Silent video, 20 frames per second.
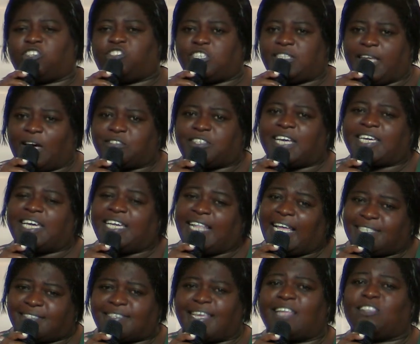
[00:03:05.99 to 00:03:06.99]
de Deus aqui
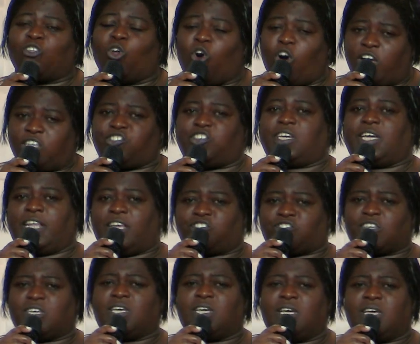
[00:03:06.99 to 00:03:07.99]
nessa noite, igreja.